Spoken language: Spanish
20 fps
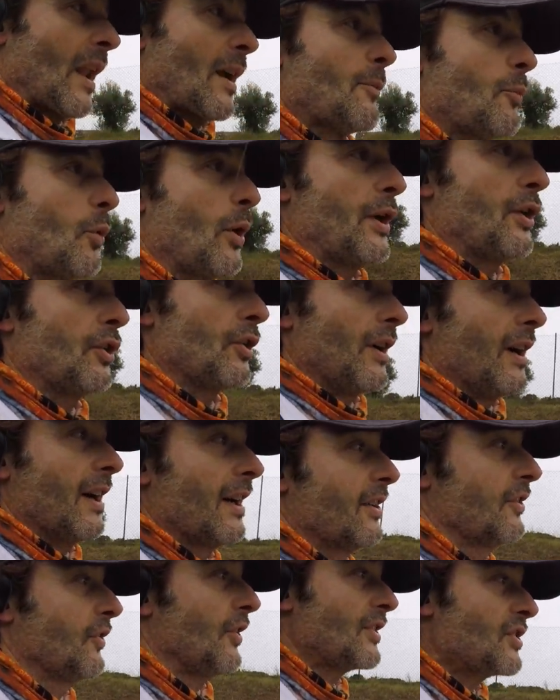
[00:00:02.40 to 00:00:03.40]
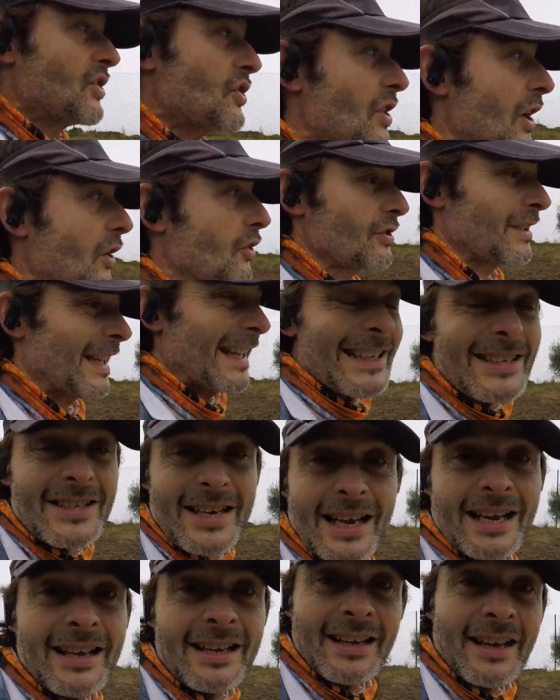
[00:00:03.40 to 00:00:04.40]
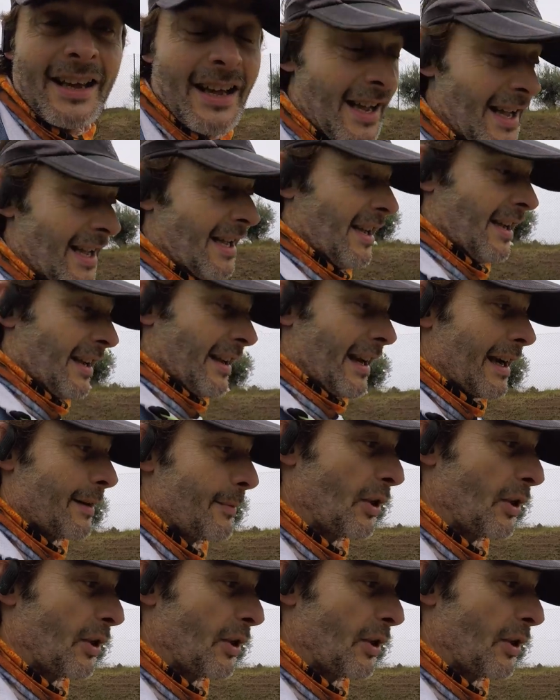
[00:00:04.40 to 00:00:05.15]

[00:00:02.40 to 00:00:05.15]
Bueno, no sé si os acordáis, el